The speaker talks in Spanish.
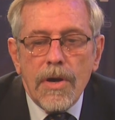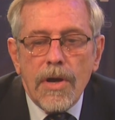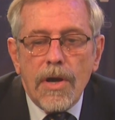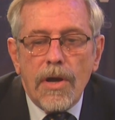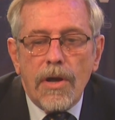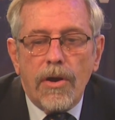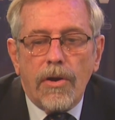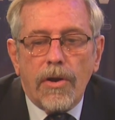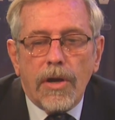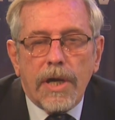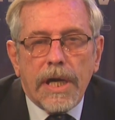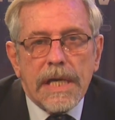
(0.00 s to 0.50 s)

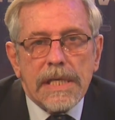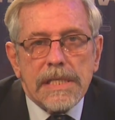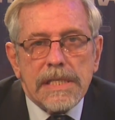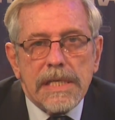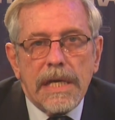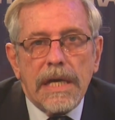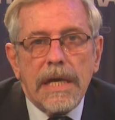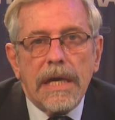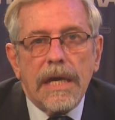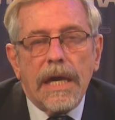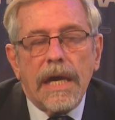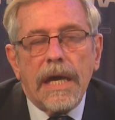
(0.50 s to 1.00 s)
Lo que
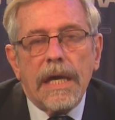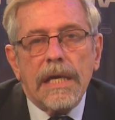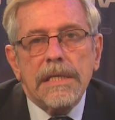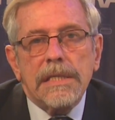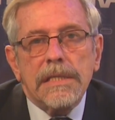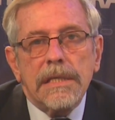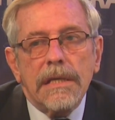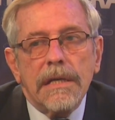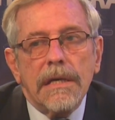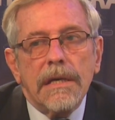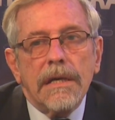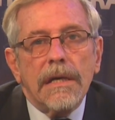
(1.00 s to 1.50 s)
sí
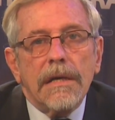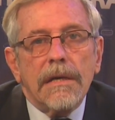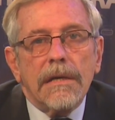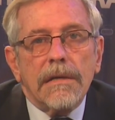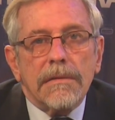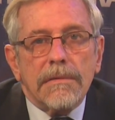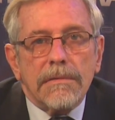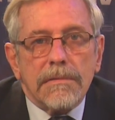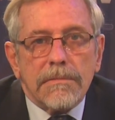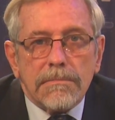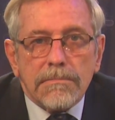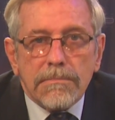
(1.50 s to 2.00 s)
es,
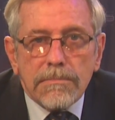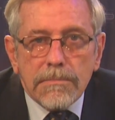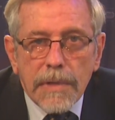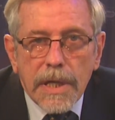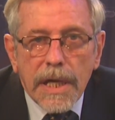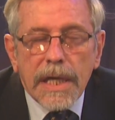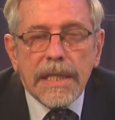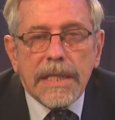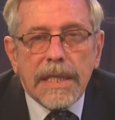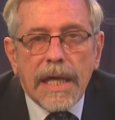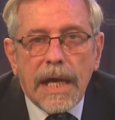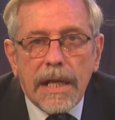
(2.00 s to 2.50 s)

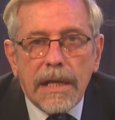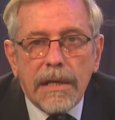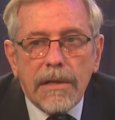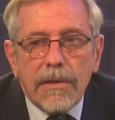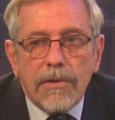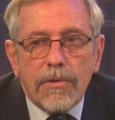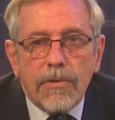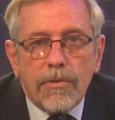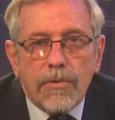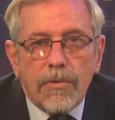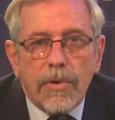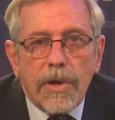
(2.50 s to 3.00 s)
está
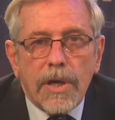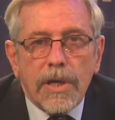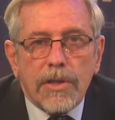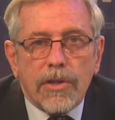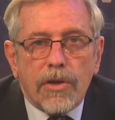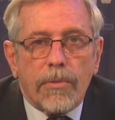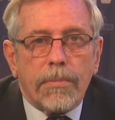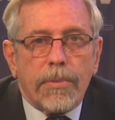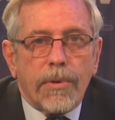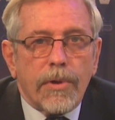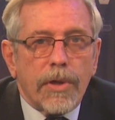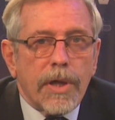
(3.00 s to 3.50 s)

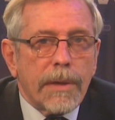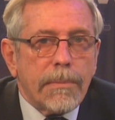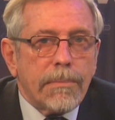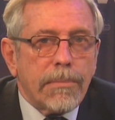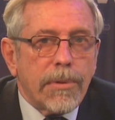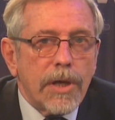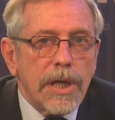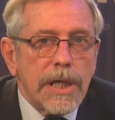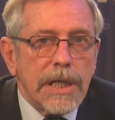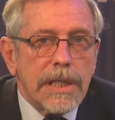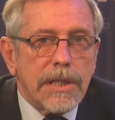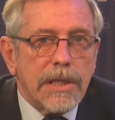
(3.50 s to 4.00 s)
nuestro poder
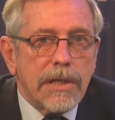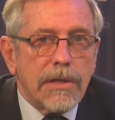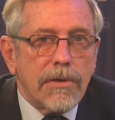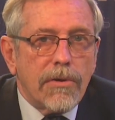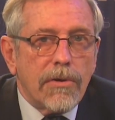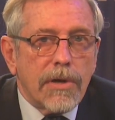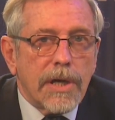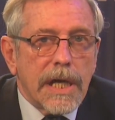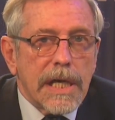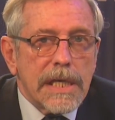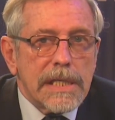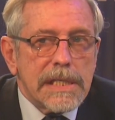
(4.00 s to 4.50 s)

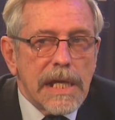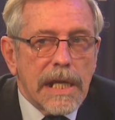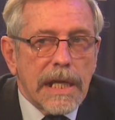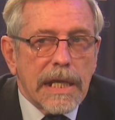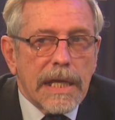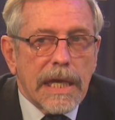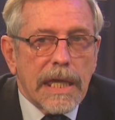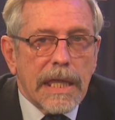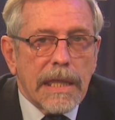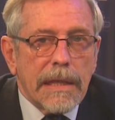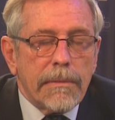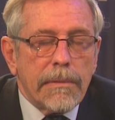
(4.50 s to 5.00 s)
político, que es el
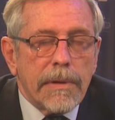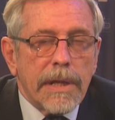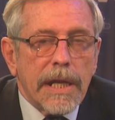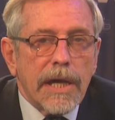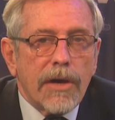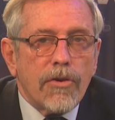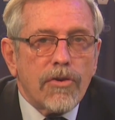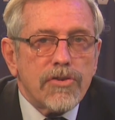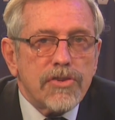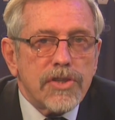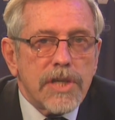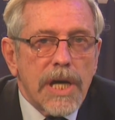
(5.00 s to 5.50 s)
que debe
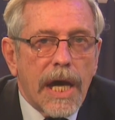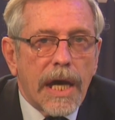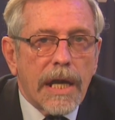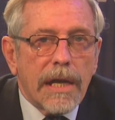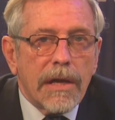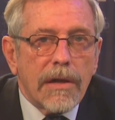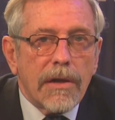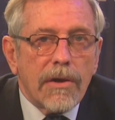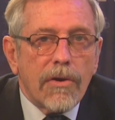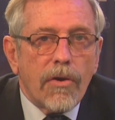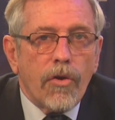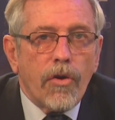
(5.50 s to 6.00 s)

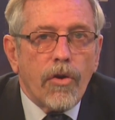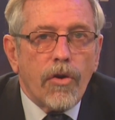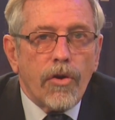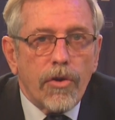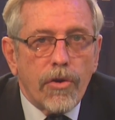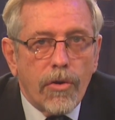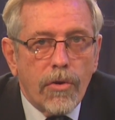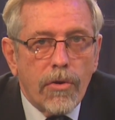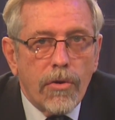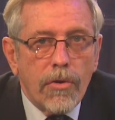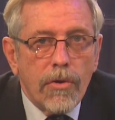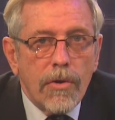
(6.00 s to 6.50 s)
negociar o
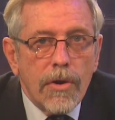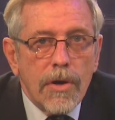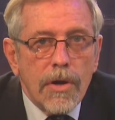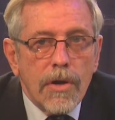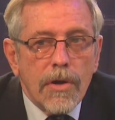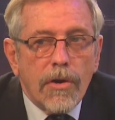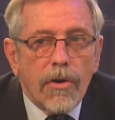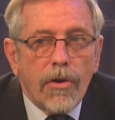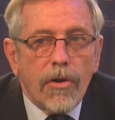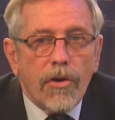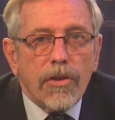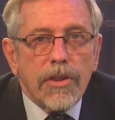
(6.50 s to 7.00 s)
no,
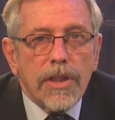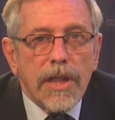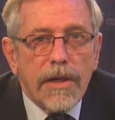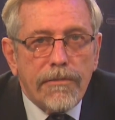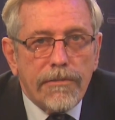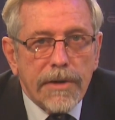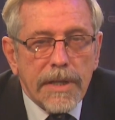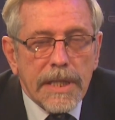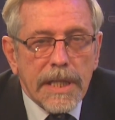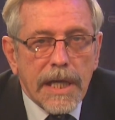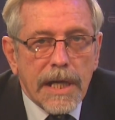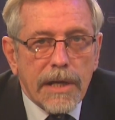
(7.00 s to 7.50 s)
o
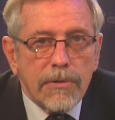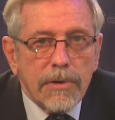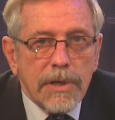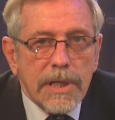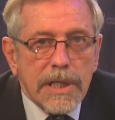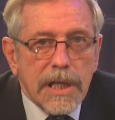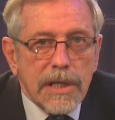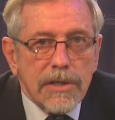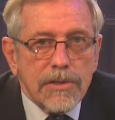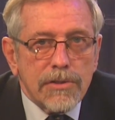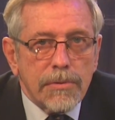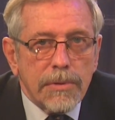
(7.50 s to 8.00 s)
defender
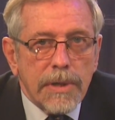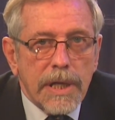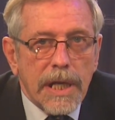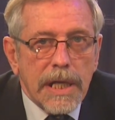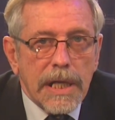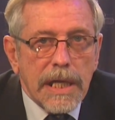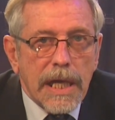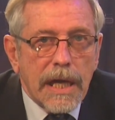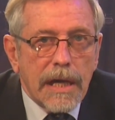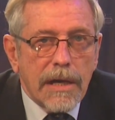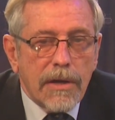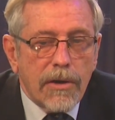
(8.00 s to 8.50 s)
nuestra
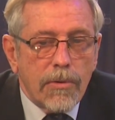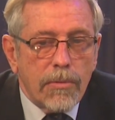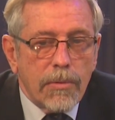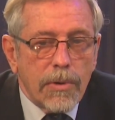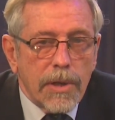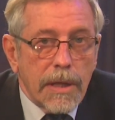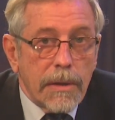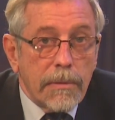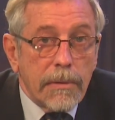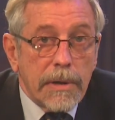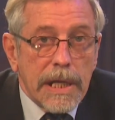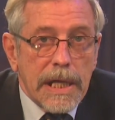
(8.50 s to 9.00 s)
soberanía como
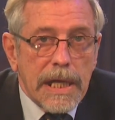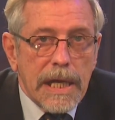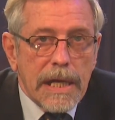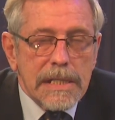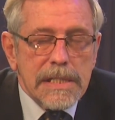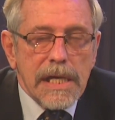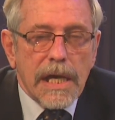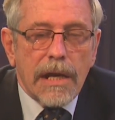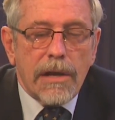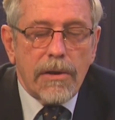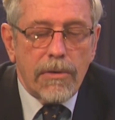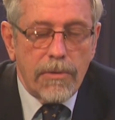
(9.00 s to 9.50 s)
debería
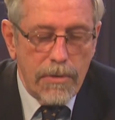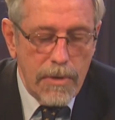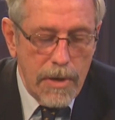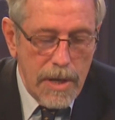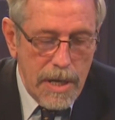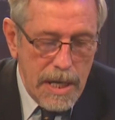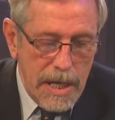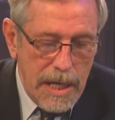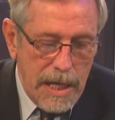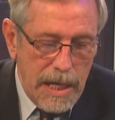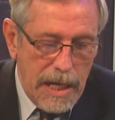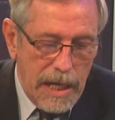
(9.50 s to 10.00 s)
hacerlo,
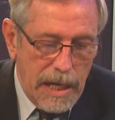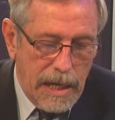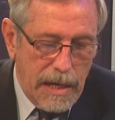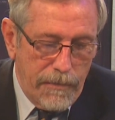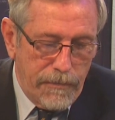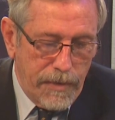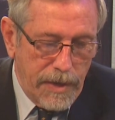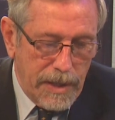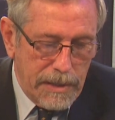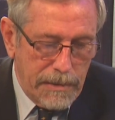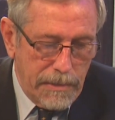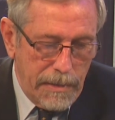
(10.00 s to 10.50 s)
y que
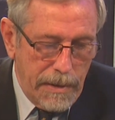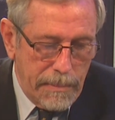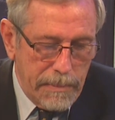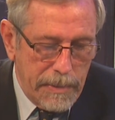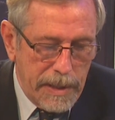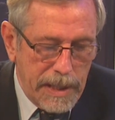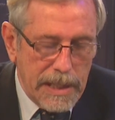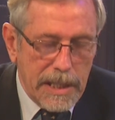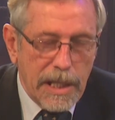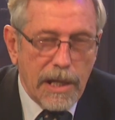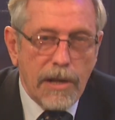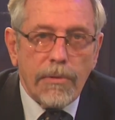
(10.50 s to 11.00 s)

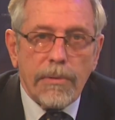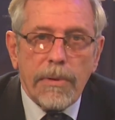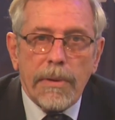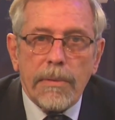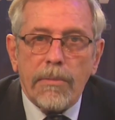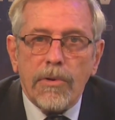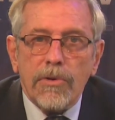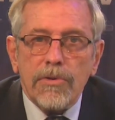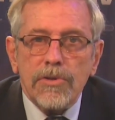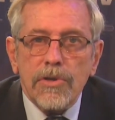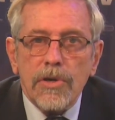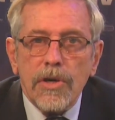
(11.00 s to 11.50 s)
efectivamente lo
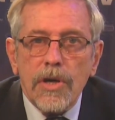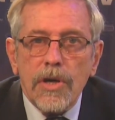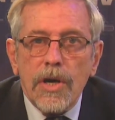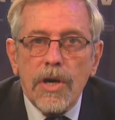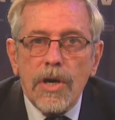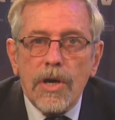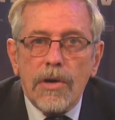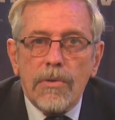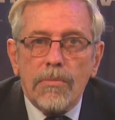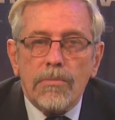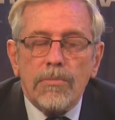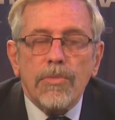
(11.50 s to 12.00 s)
vemos
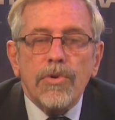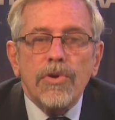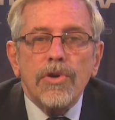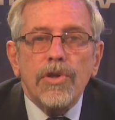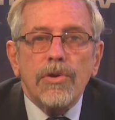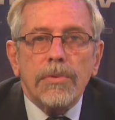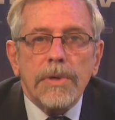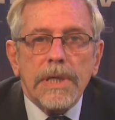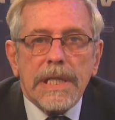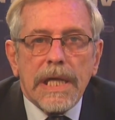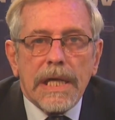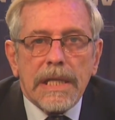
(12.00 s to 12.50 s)
muy
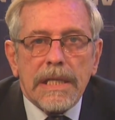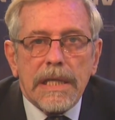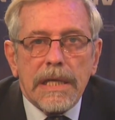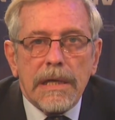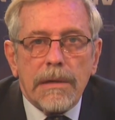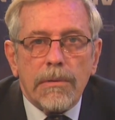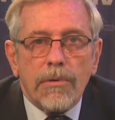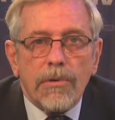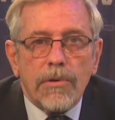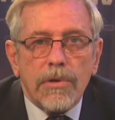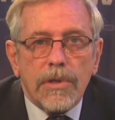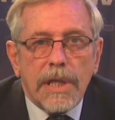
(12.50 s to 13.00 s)

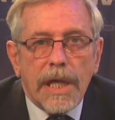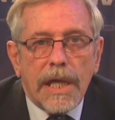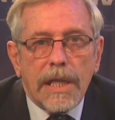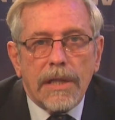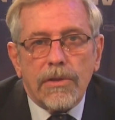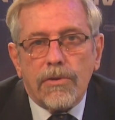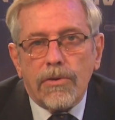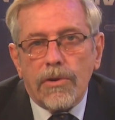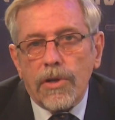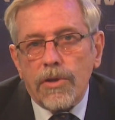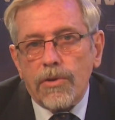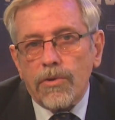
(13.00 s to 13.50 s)
dubitativo,
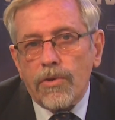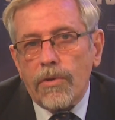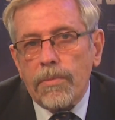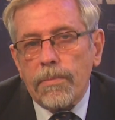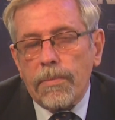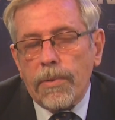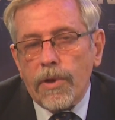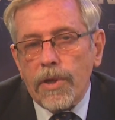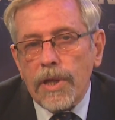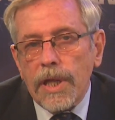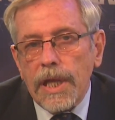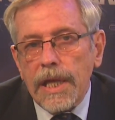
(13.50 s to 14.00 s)
tanto en los
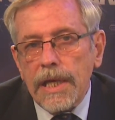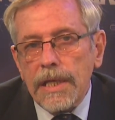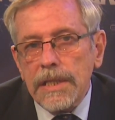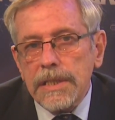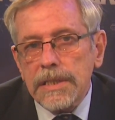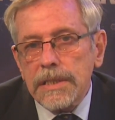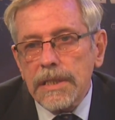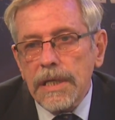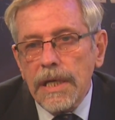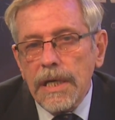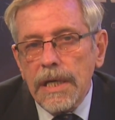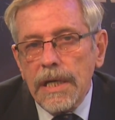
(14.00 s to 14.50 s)

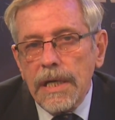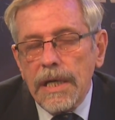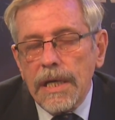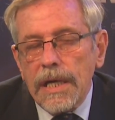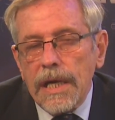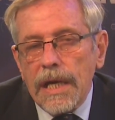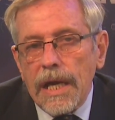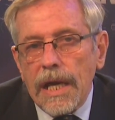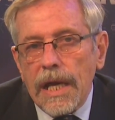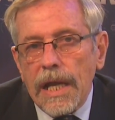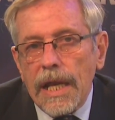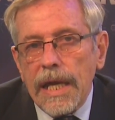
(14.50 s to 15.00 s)
poderes
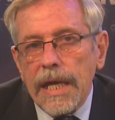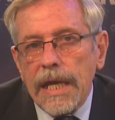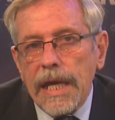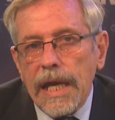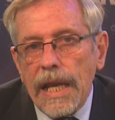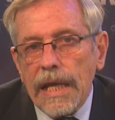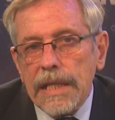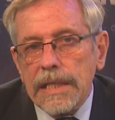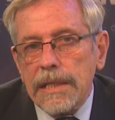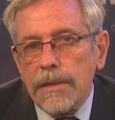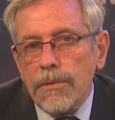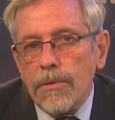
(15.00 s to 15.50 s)
eh,
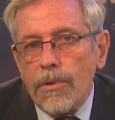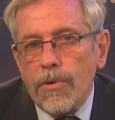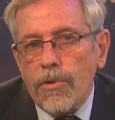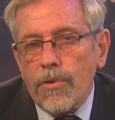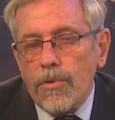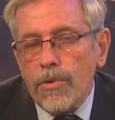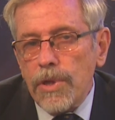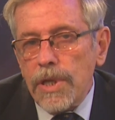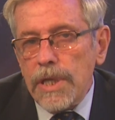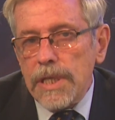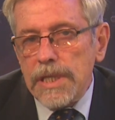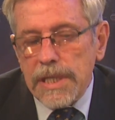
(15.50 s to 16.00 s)
legislativo,
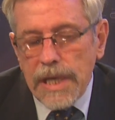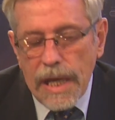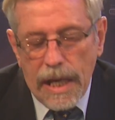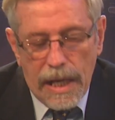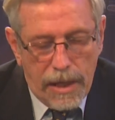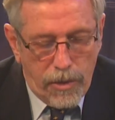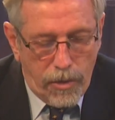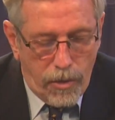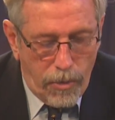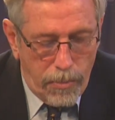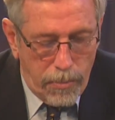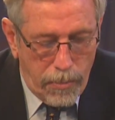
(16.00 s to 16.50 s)

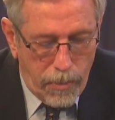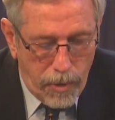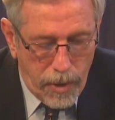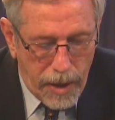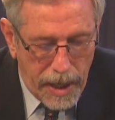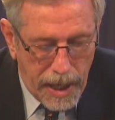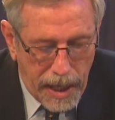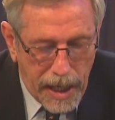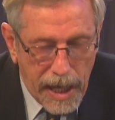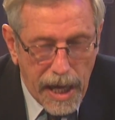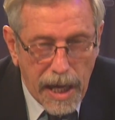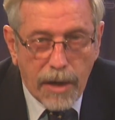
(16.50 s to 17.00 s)
judicial como
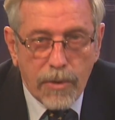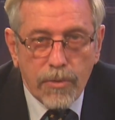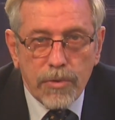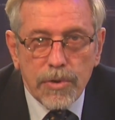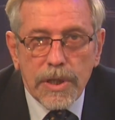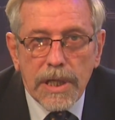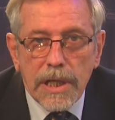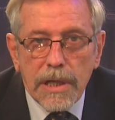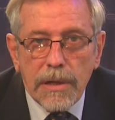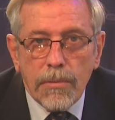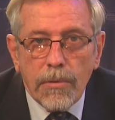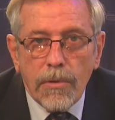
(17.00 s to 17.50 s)

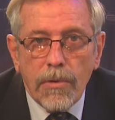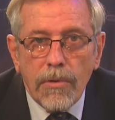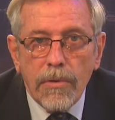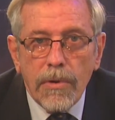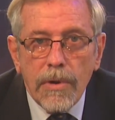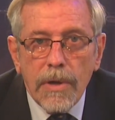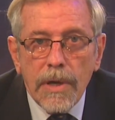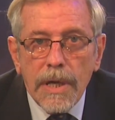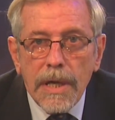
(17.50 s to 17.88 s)
ejecutivo.